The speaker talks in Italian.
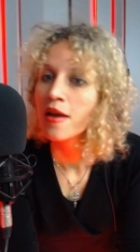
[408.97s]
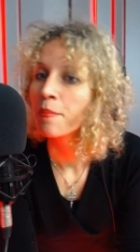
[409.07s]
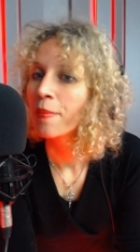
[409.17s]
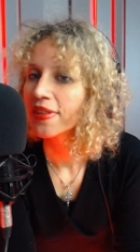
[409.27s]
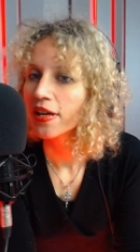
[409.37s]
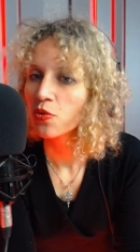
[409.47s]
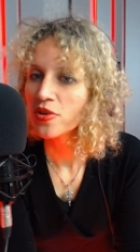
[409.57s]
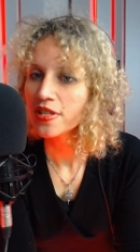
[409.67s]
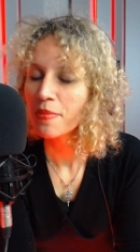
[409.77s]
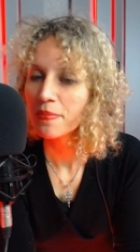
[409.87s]
Ma tra
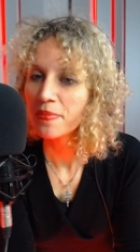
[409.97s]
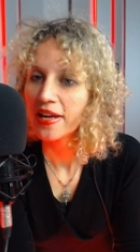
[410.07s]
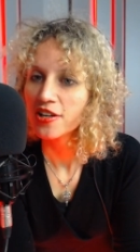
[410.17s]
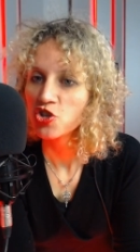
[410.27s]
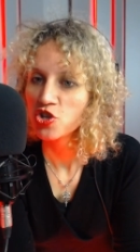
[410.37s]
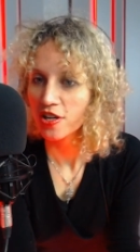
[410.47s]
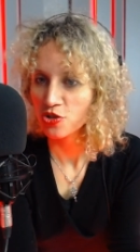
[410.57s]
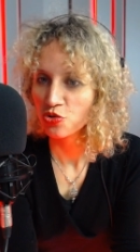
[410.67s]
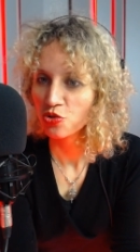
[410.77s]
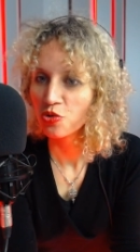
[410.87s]
queste bambinacce che
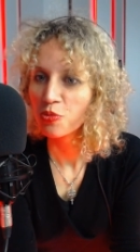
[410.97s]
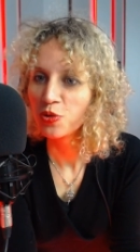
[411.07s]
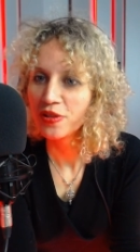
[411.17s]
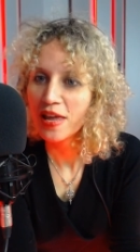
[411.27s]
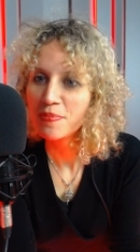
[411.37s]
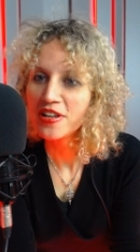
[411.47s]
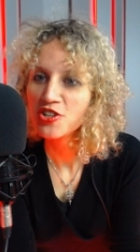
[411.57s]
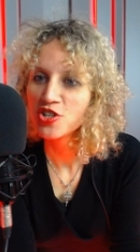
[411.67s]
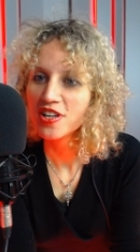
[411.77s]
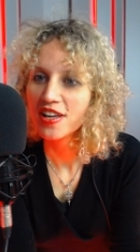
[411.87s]
sono
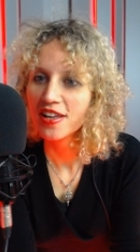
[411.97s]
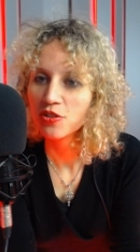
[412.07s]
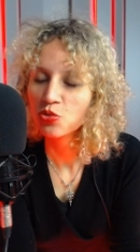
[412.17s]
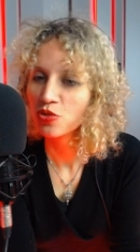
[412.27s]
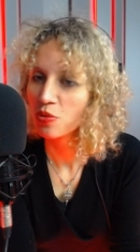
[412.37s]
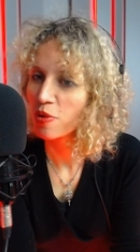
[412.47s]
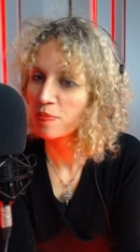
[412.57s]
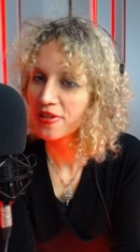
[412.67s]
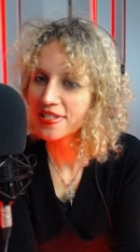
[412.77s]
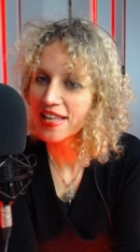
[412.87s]
molteplici e tutte un po'
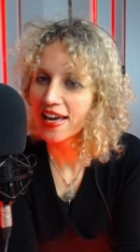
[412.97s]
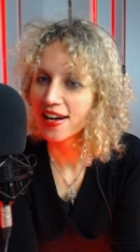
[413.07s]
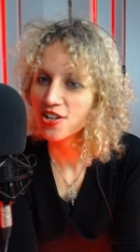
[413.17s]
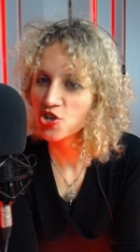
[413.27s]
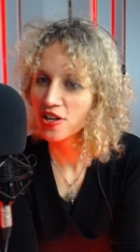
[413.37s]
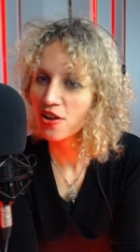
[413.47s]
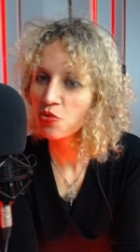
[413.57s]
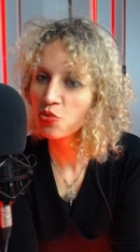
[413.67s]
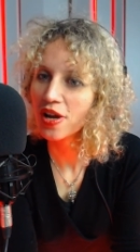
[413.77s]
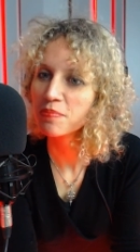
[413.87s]
bizzarre, ce n'è
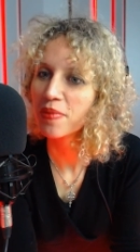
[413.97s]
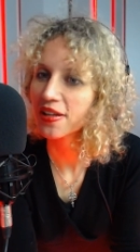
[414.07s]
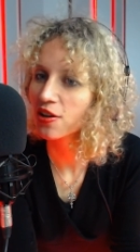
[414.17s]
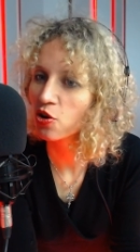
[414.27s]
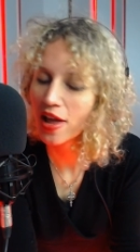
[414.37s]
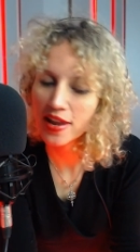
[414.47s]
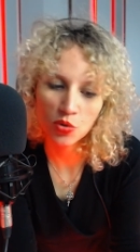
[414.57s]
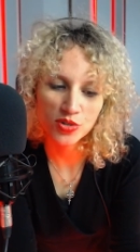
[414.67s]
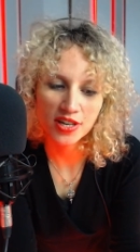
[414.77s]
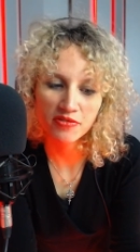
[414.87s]
una in particolare a
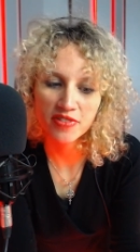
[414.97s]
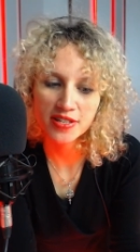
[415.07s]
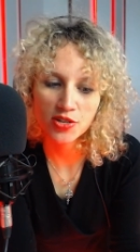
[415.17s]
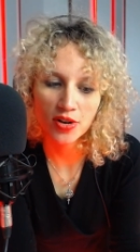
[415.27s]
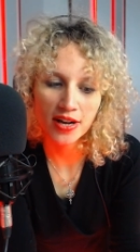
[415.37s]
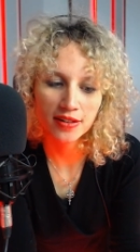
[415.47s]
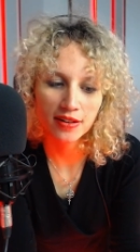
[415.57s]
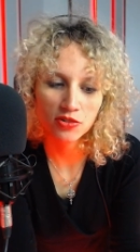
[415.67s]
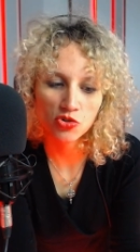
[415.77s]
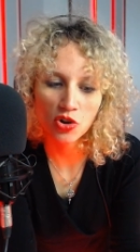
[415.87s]
cui sei affezionata?
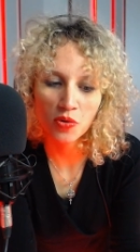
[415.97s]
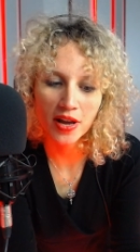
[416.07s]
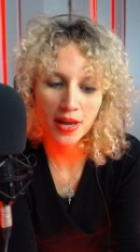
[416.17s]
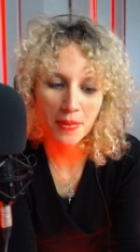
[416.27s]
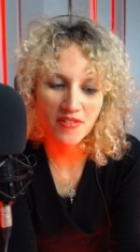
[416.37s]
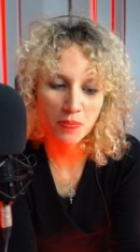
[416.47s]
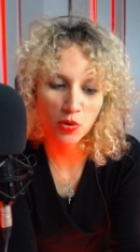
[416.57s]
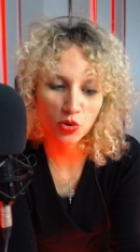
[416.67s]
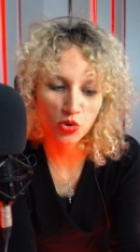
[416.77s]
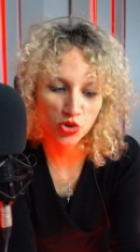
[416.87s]
Non so, quella che amava i
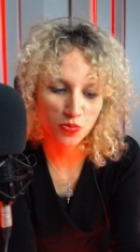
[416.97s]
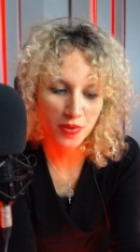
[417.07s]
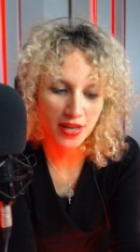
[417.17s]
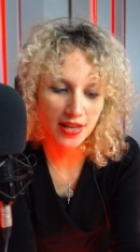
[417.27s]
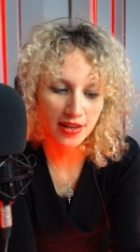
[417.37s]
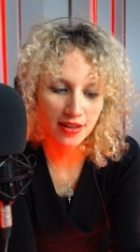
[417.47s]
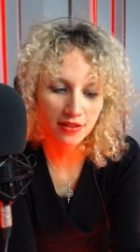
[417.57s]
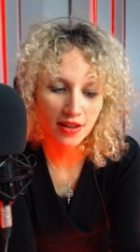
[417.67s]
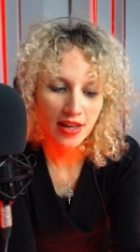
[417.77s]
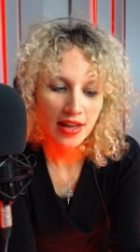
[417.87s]
porcospini,
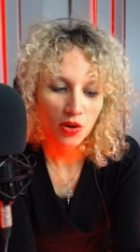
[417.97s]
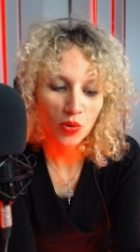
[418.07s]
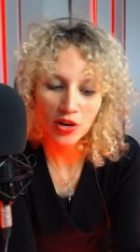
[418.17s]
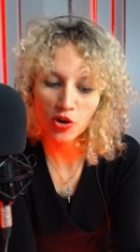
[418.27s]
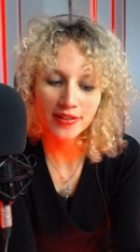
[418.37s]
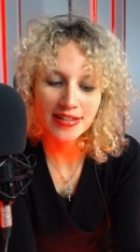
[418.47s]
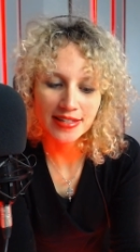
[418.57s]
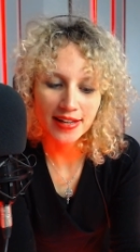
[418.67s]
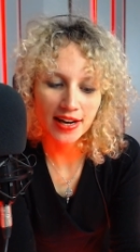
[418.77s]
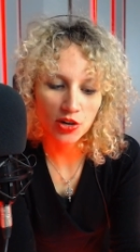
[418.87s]
quella con la testa
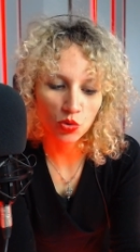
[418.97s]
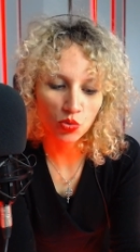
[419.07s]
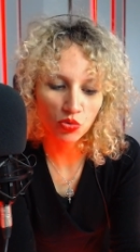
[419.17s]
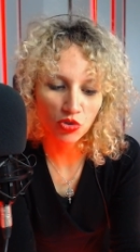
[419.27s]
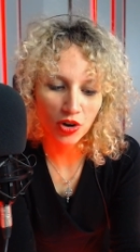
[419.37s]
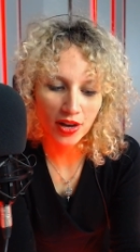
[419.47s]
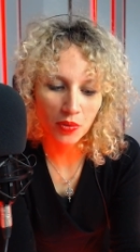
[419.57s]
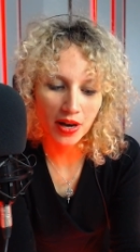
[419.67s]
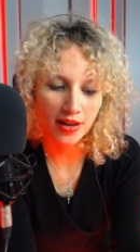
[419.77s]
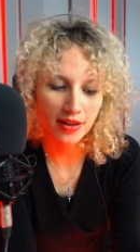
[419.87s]
tra le nuvole,
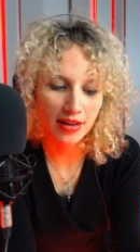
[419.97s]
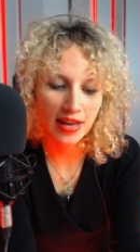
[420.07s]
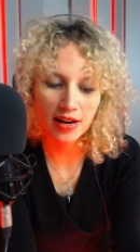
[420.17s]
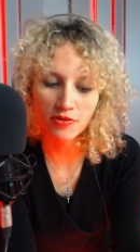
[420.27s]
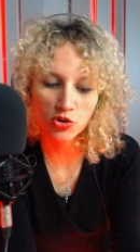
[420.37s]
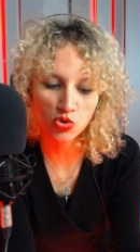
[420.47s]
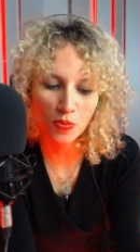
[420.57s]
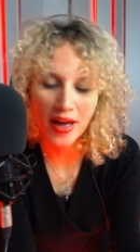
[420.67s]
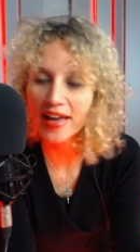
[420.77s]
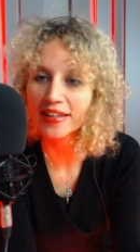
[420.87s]
quella che arriva su
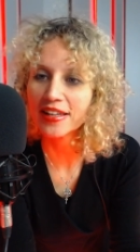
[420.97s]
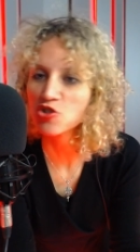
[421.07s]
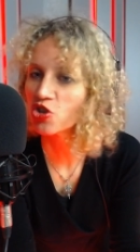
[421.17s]
Marte, cioè